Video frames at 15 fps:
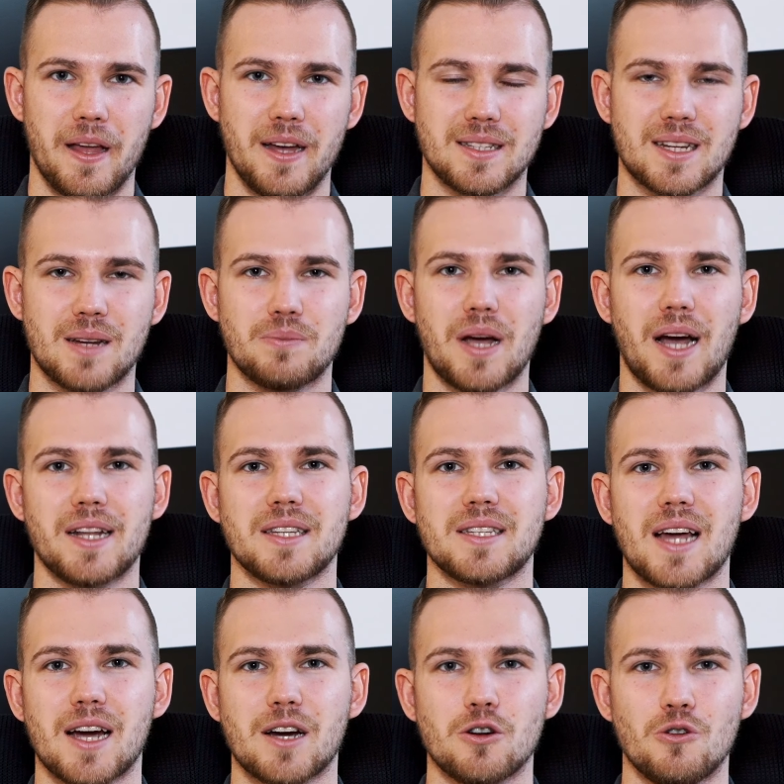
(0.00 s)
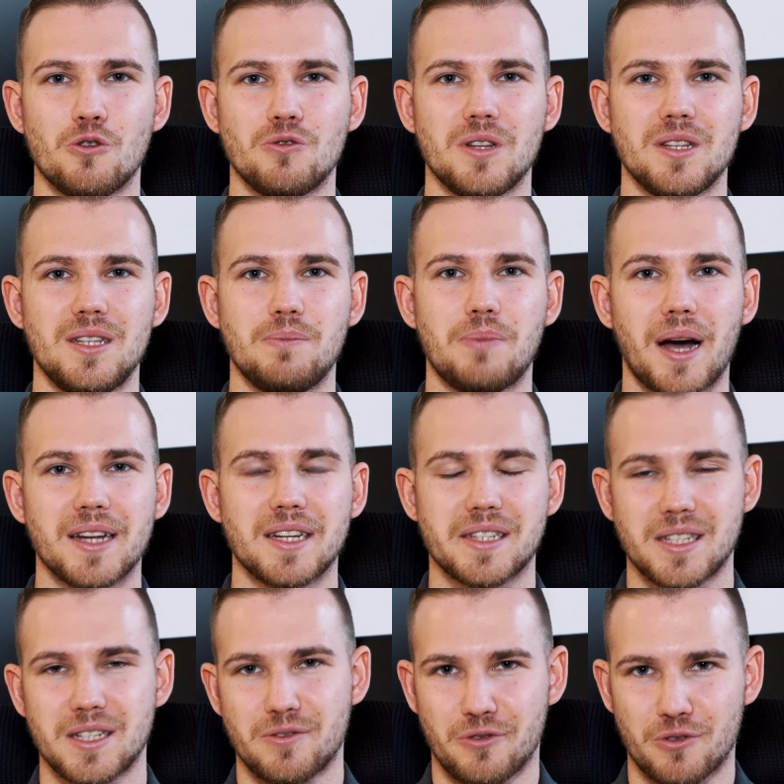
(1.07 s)
es gibt eine Sache, ohne die
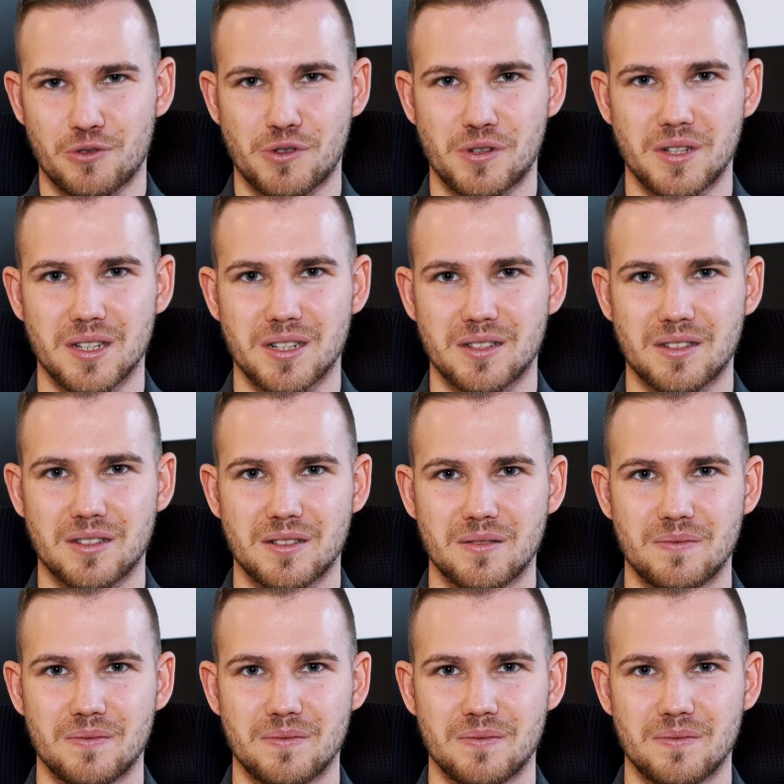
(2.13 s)
beides nicht funktioniert.